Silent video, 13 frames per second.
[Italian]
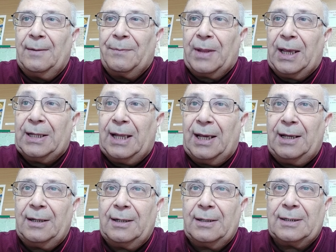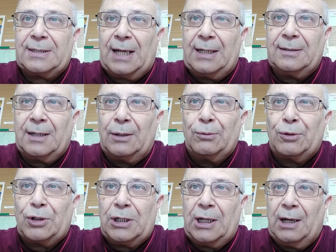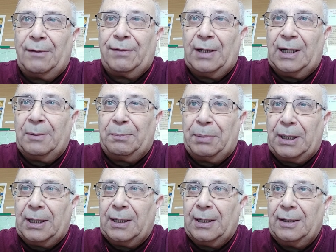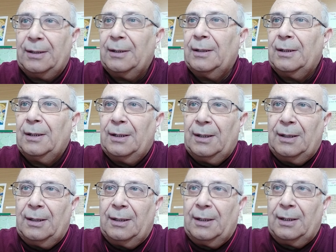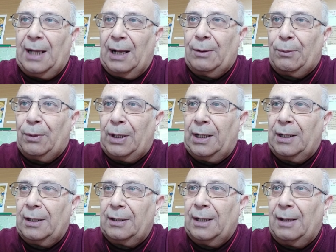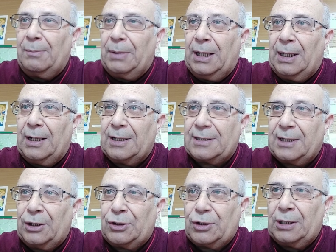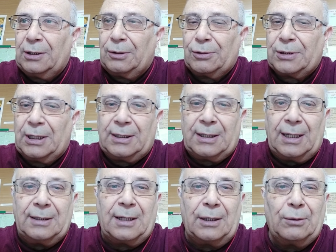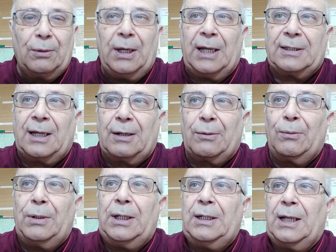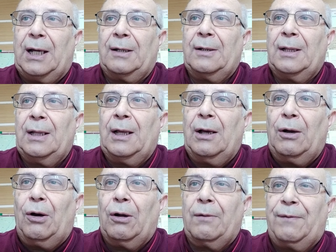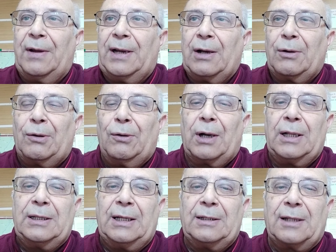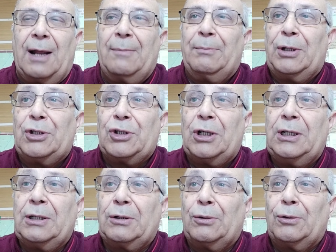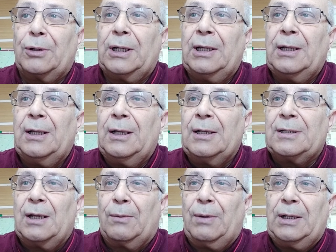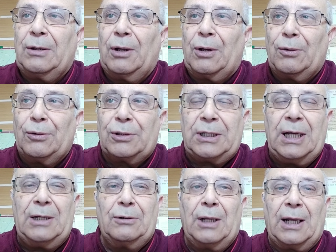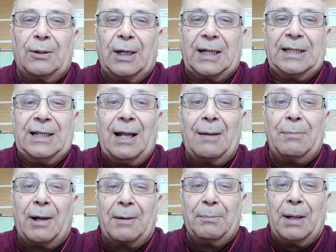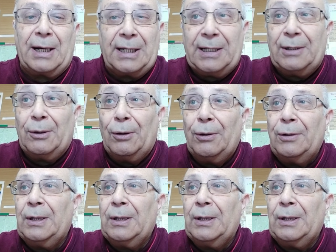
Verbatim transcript: ed è Santa Lucia Filippini Nacque nel 1672 a Tarquinia, orfana ancora di entrambi i genitori, seguendo il consiglio del cardinal Barbarigo,